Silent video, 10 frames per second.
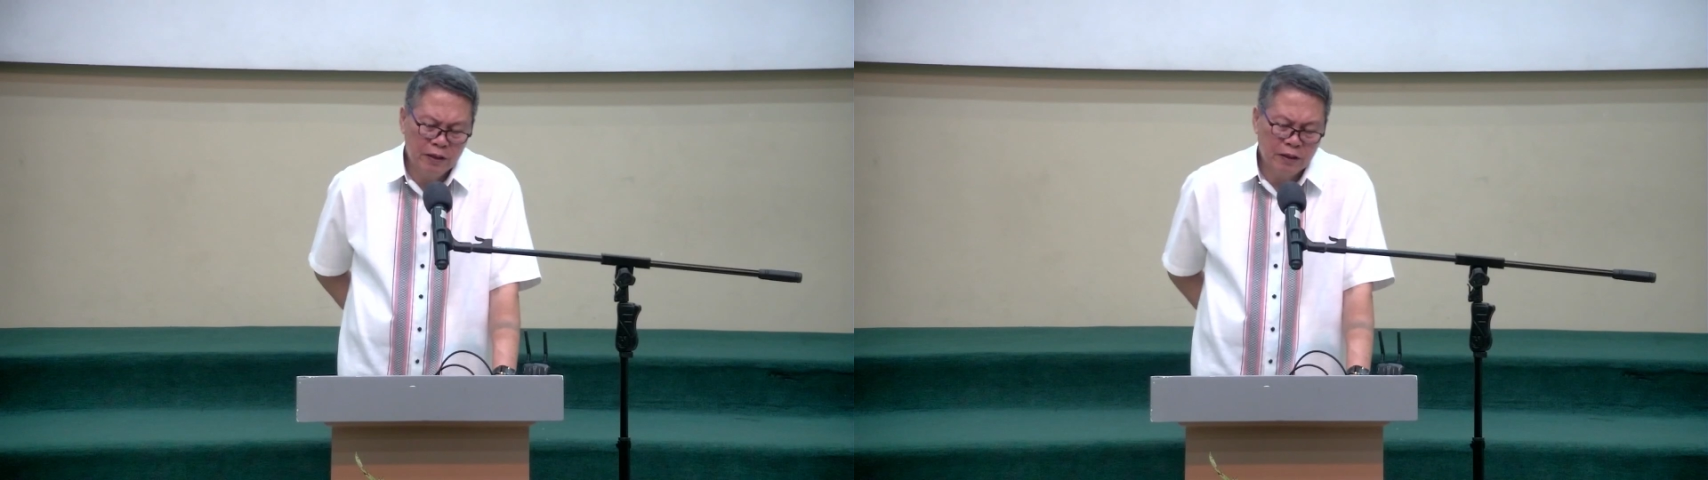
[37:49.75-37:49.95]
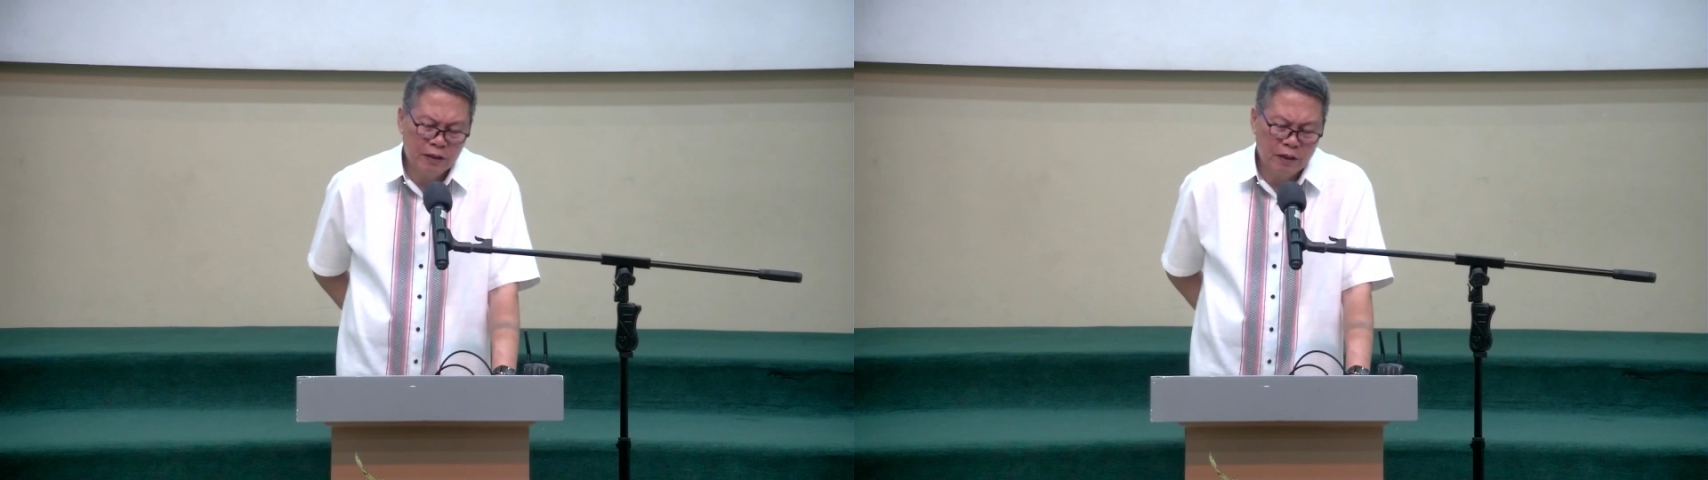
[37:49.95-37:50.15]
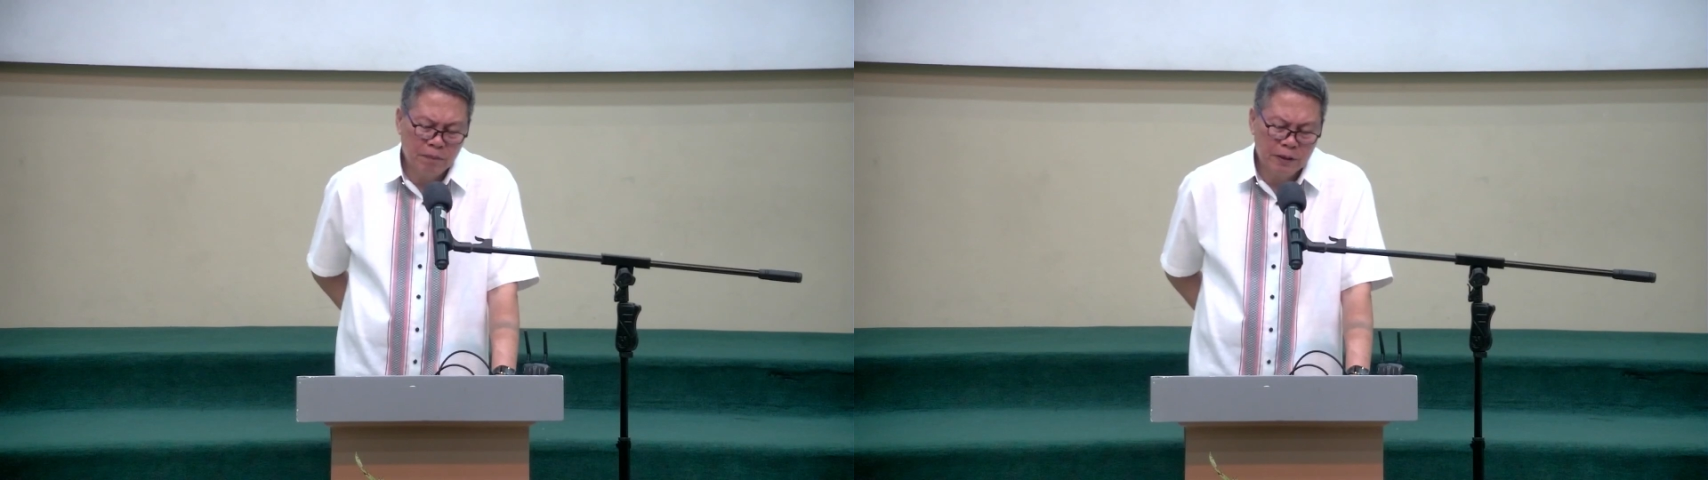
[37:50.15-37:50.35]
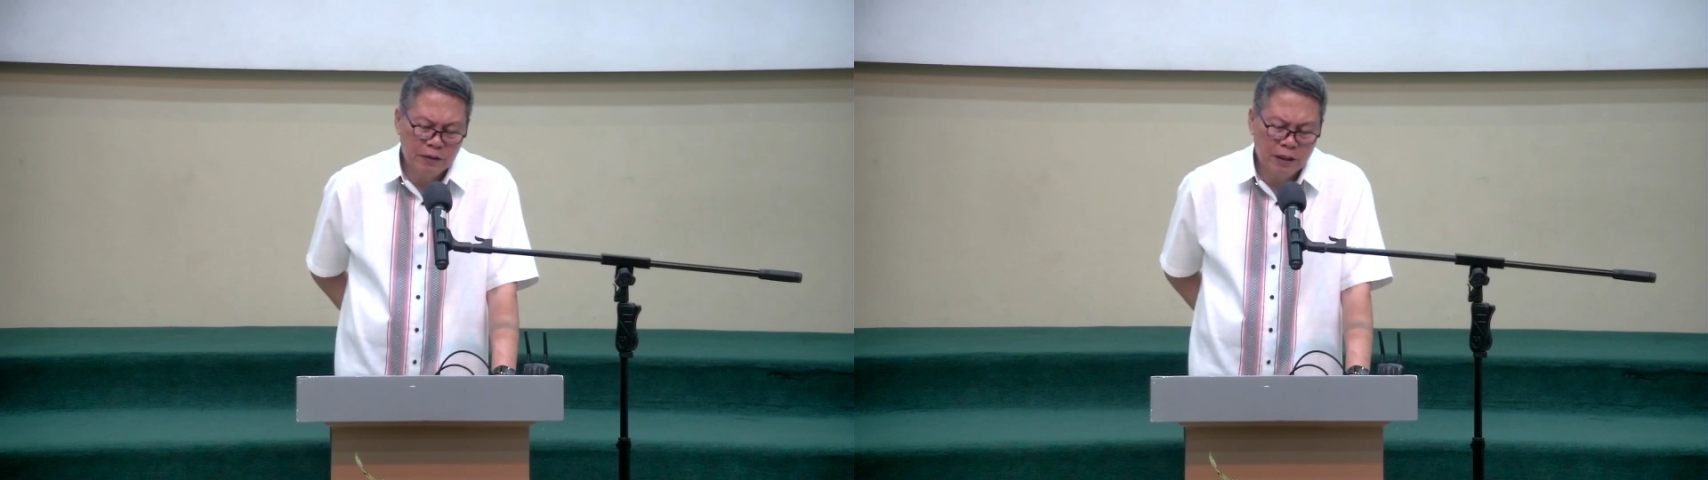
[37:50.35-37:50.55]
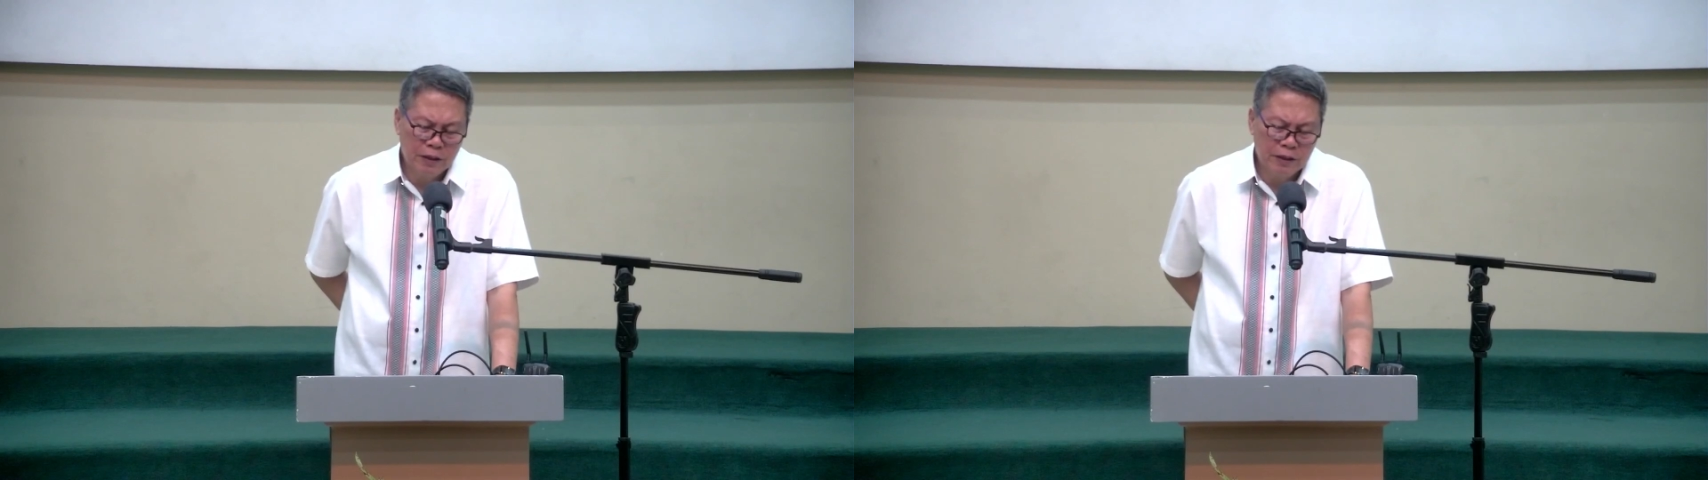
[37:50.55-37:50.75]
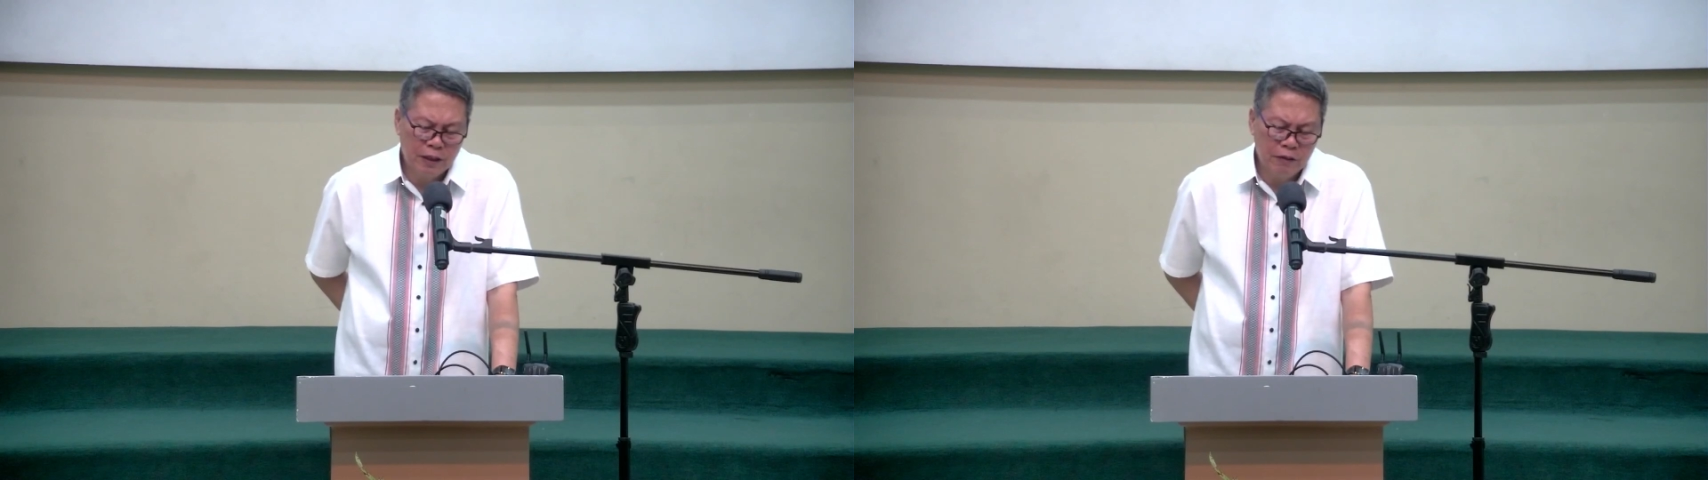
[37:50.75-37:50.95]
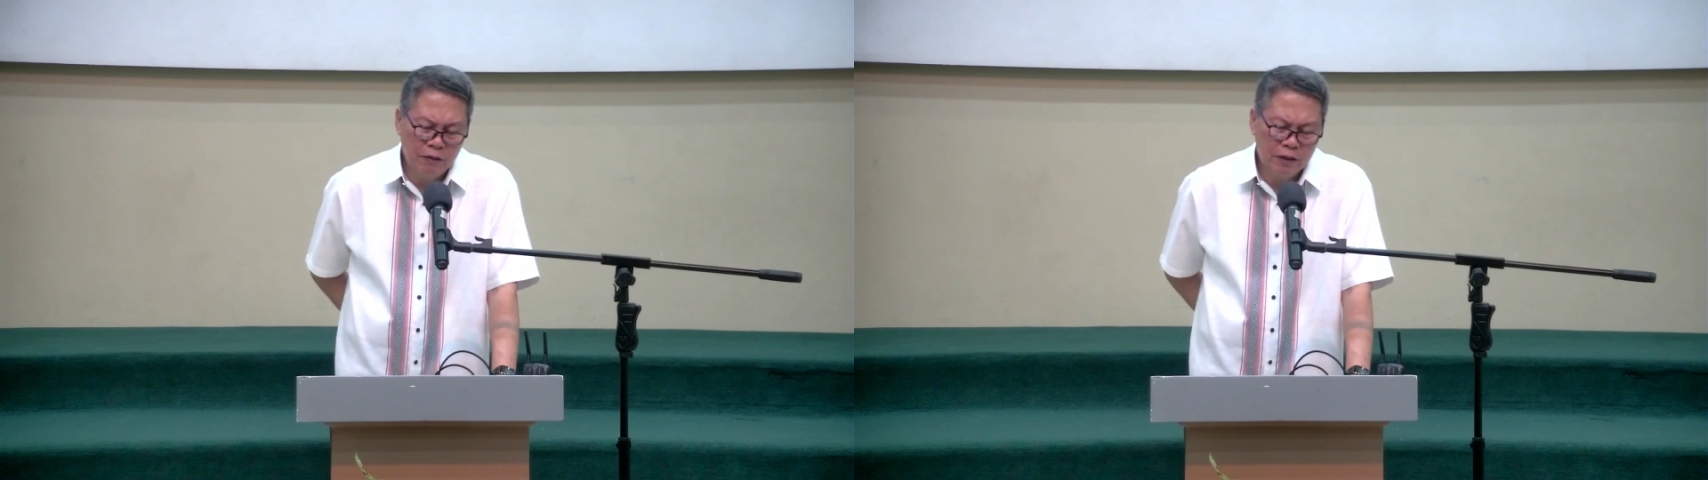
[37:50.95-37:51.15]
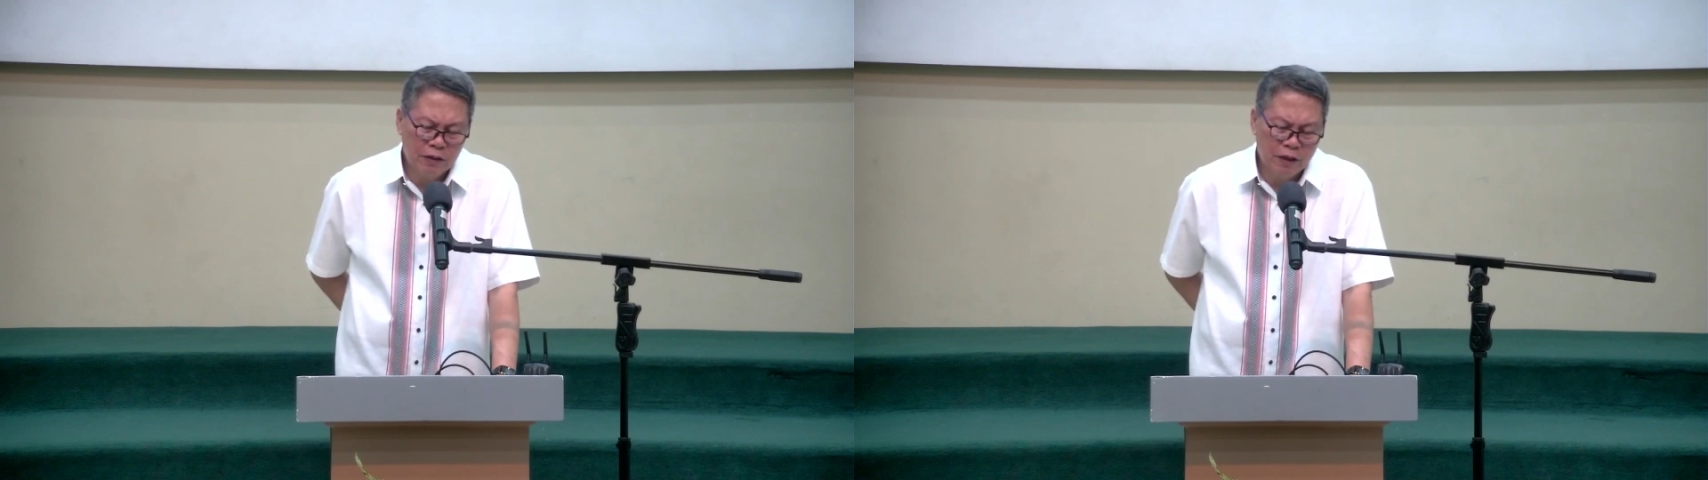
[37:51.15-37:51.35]
ang tagapagsalita nyo
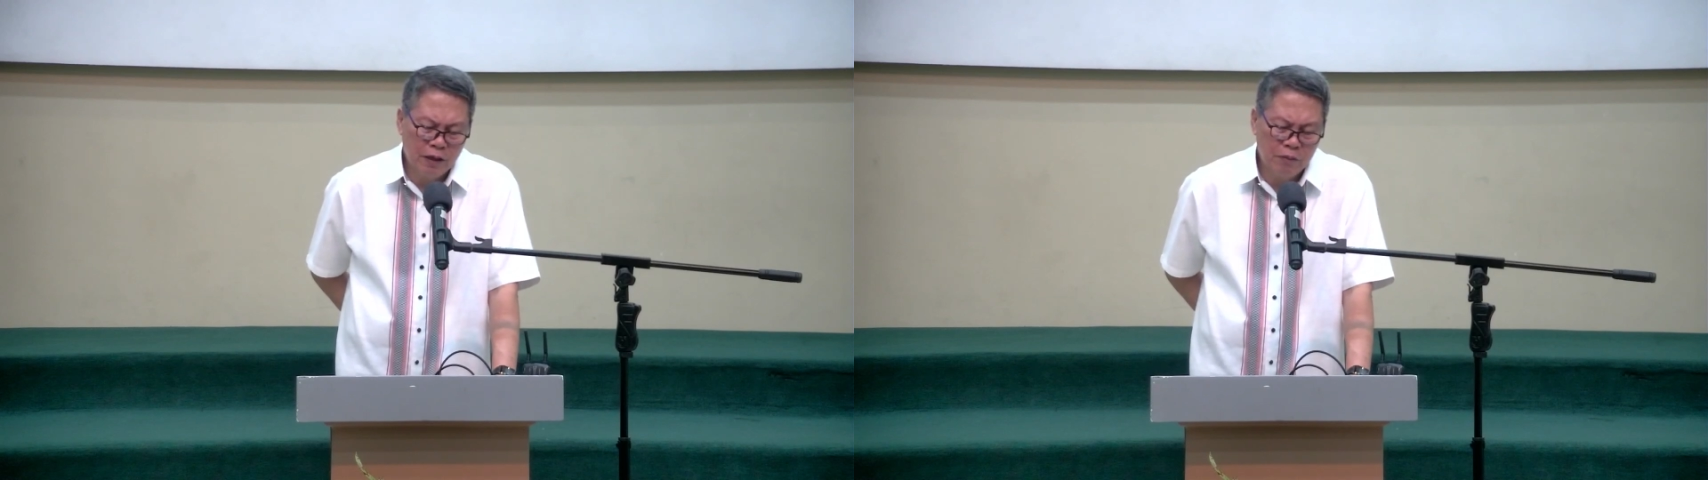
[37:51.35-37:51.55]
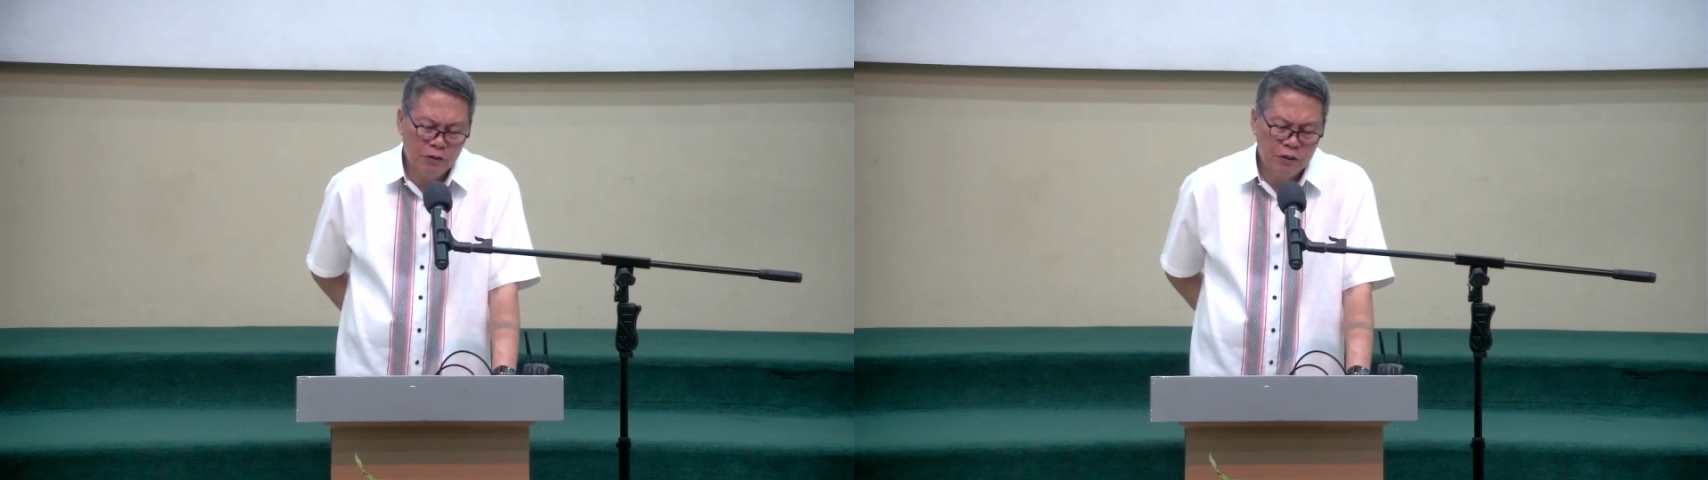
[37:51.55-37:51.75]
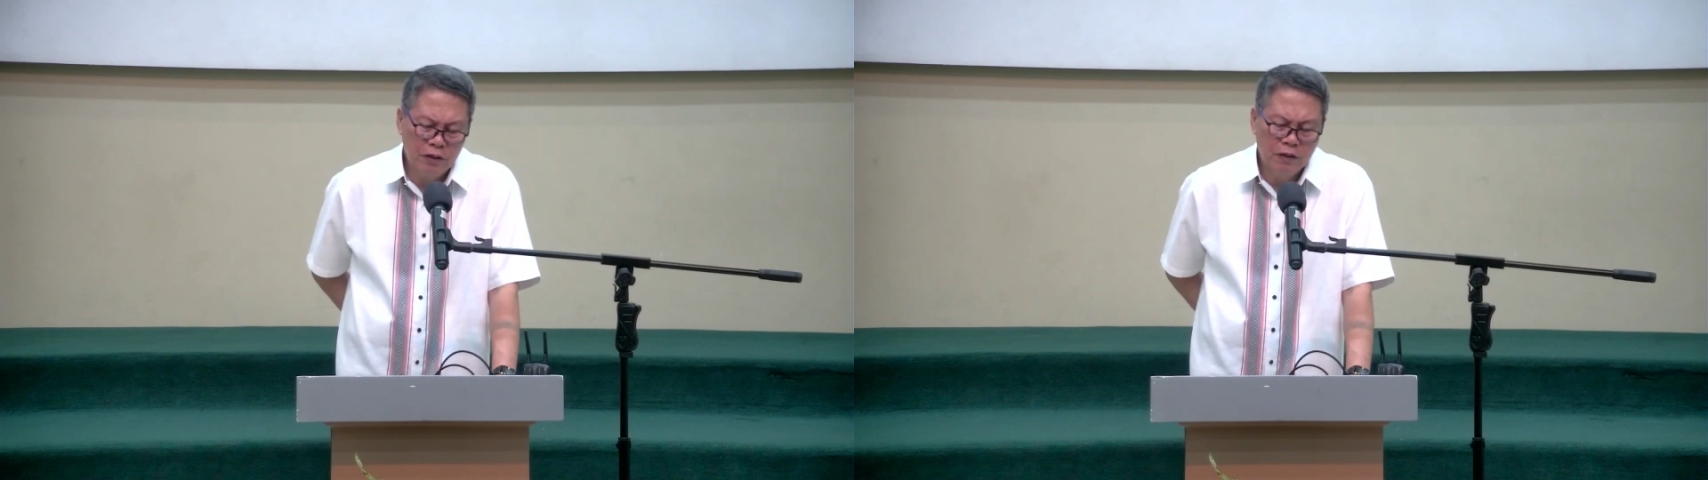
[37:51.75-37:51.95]
at ang e MC.